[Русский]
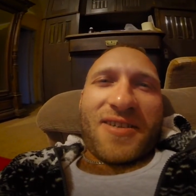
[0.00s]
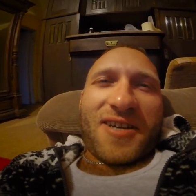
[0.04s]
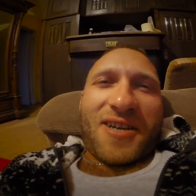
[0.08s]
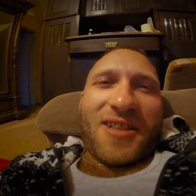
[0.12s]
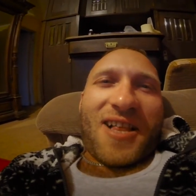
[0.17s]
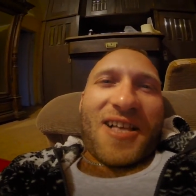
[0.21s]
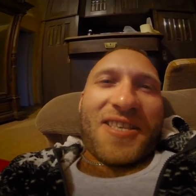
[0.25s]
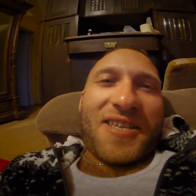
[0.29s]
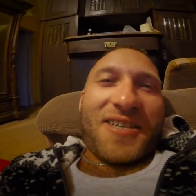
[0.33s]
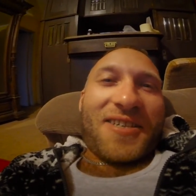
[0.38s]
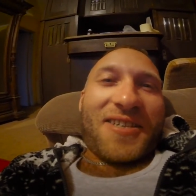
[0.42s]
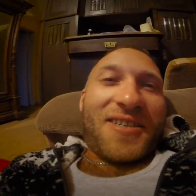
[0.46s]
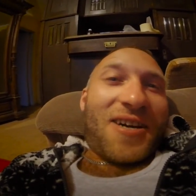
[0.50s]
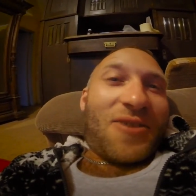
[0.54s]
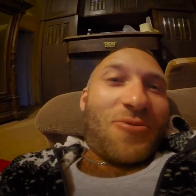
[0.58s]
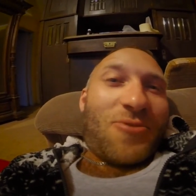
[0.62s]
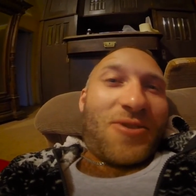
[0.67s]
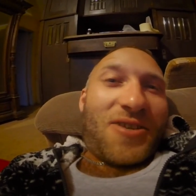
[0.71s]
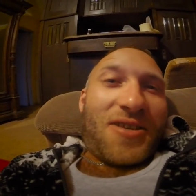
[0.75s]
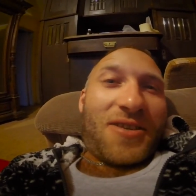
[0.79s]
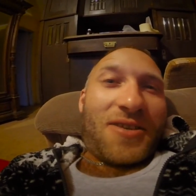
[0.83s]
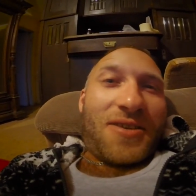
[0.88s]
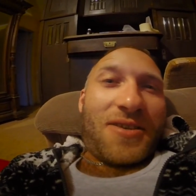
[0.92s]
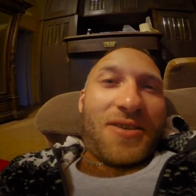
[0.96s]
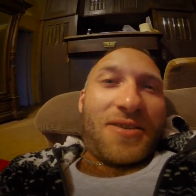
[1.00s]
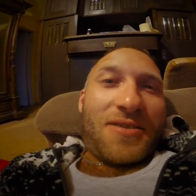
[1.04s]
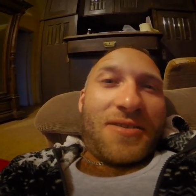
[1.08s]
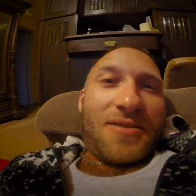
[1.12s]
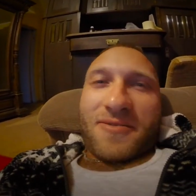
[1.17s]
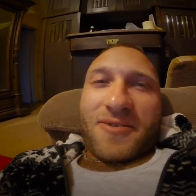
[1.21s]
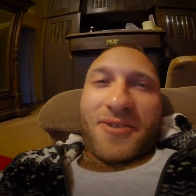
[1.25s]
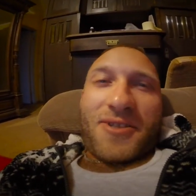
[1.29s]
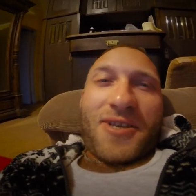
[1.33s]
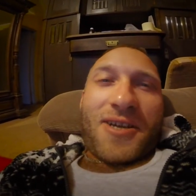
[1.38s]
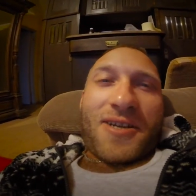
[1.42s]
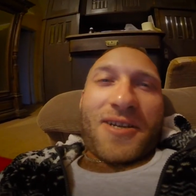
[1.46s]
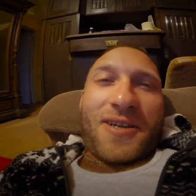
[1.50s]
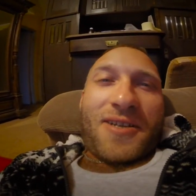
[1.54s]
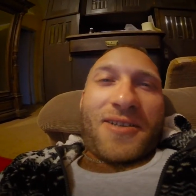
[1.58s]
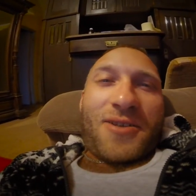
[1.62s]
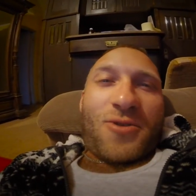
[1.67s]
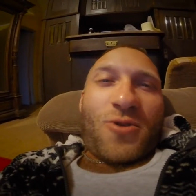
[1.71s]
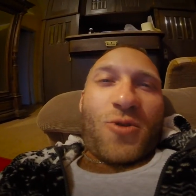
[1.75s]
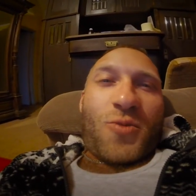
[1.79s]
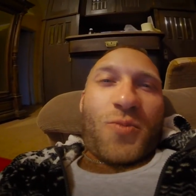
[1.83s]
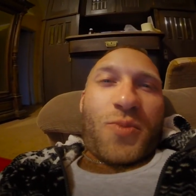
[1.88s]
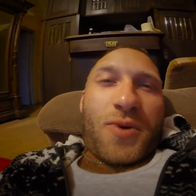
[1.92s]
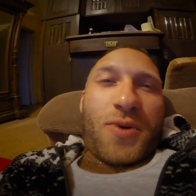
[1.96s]
Халатик коротенький.
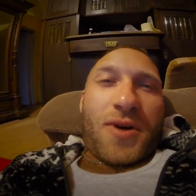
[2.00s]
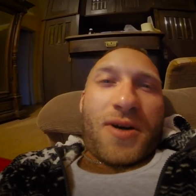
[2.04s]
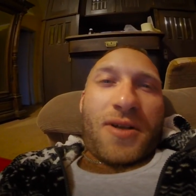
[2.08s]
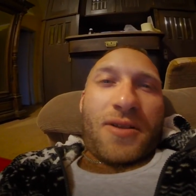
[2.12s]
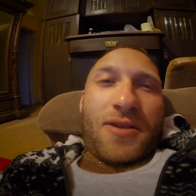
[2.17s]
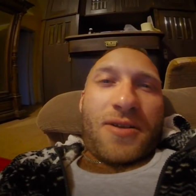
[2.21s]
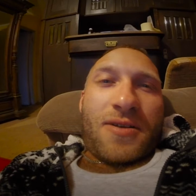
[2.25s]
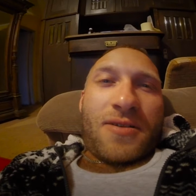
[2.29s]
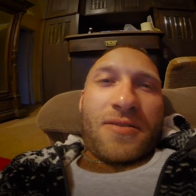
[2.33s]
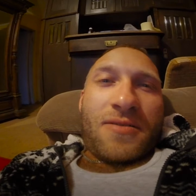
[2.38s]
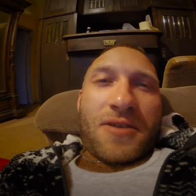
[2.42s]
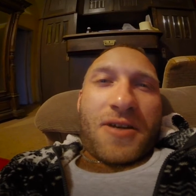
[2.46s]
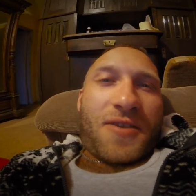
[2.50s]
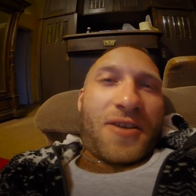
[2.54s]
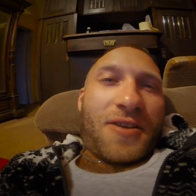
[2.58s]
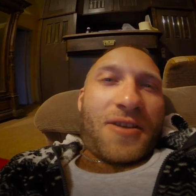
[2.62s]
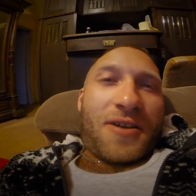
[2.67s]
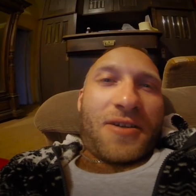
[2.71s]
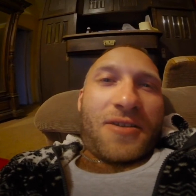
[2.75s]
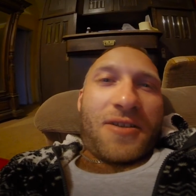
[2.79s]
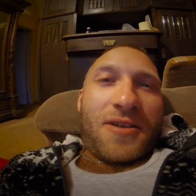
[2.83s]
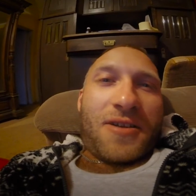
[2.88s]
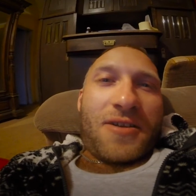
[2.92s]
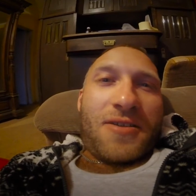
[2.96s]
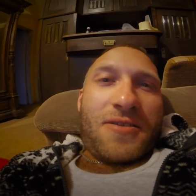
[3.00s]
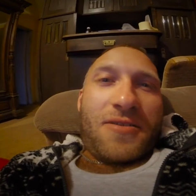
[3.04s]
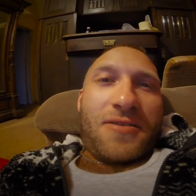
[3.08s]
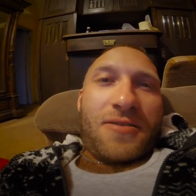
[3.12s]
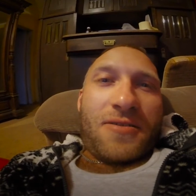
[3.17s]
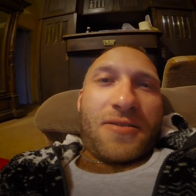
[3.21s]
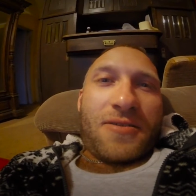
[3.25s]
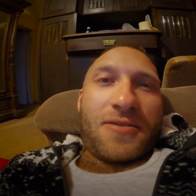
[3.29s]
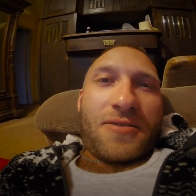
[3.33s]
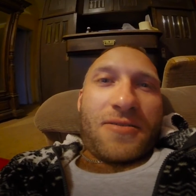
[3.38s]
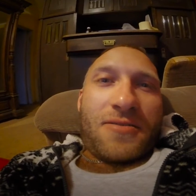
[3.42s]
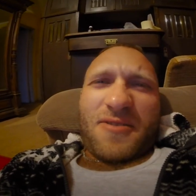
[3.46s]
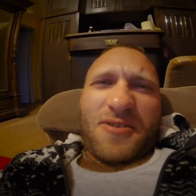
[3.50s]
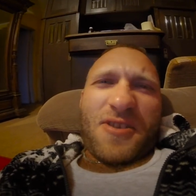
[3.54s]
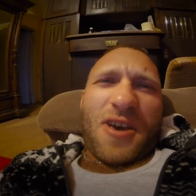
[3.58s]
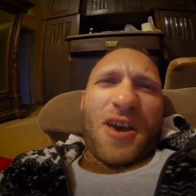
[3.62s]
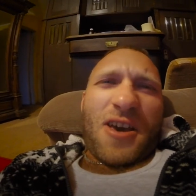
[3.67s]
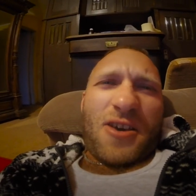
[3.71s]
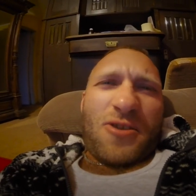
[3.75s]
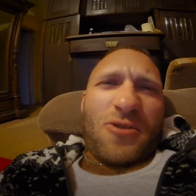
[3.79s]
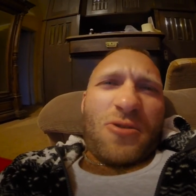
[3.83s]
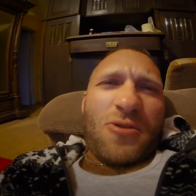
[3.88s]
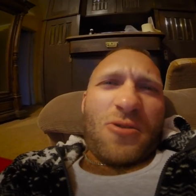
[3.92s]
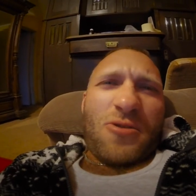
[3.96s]
Зеркальце упало, она наклонилась.
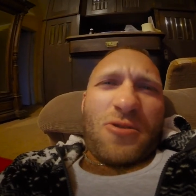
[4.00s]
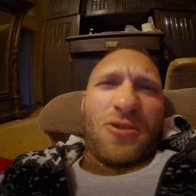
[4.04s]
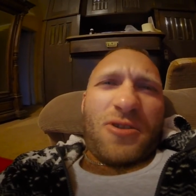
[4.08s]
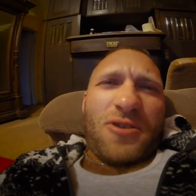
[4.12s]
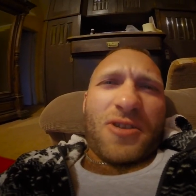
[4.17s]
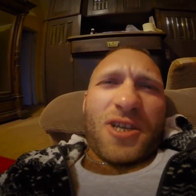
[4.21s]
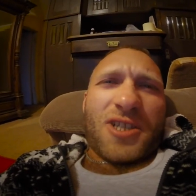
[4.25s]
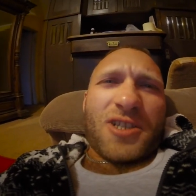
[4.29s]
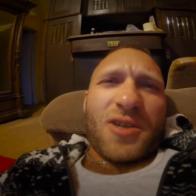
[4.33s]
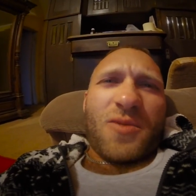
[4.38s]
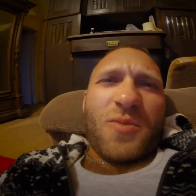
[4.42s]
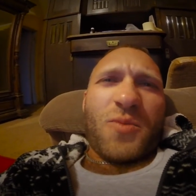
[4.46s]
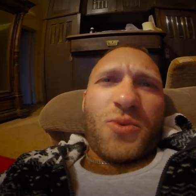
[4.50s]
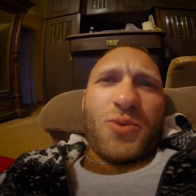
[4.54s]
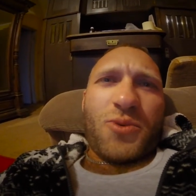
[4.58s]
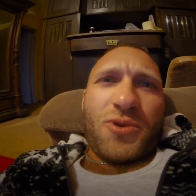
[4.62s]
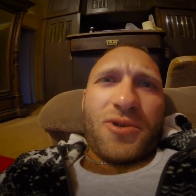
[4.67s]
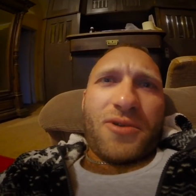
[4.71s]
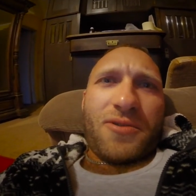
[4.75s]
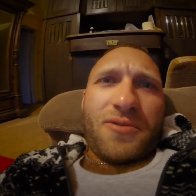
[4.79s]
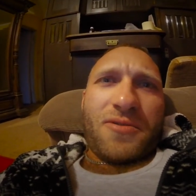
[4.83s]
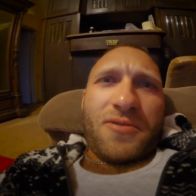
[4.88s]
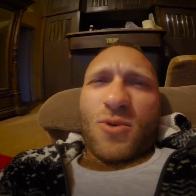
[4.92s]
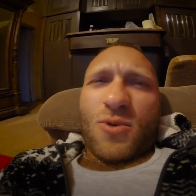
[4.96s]
Я ее и нашампурил.